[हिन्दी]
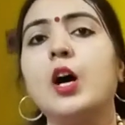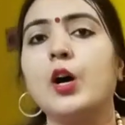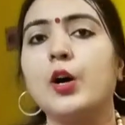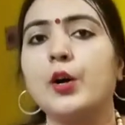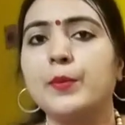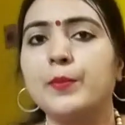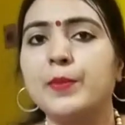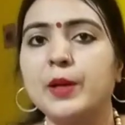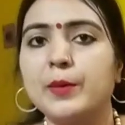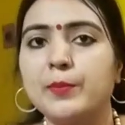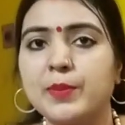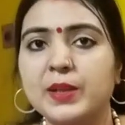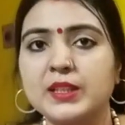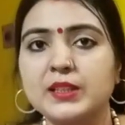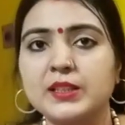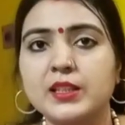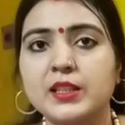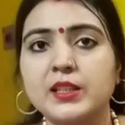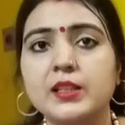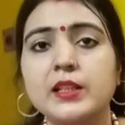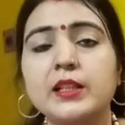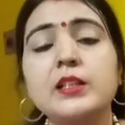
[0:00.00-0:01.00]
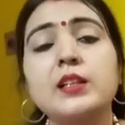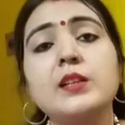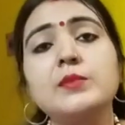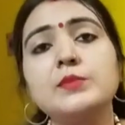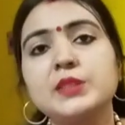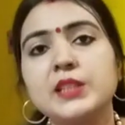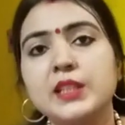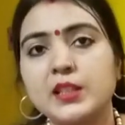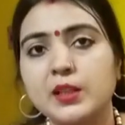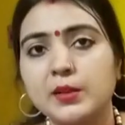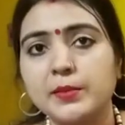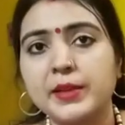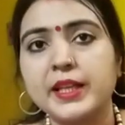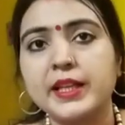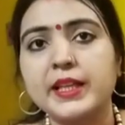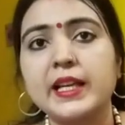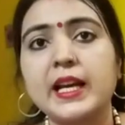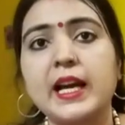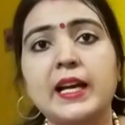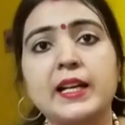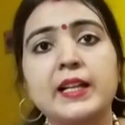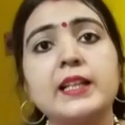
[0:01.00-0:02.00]
और बेलपत्र कम से कम
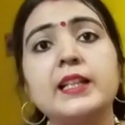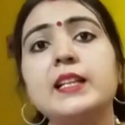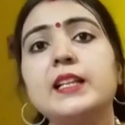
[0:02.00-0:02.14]
ग्यारह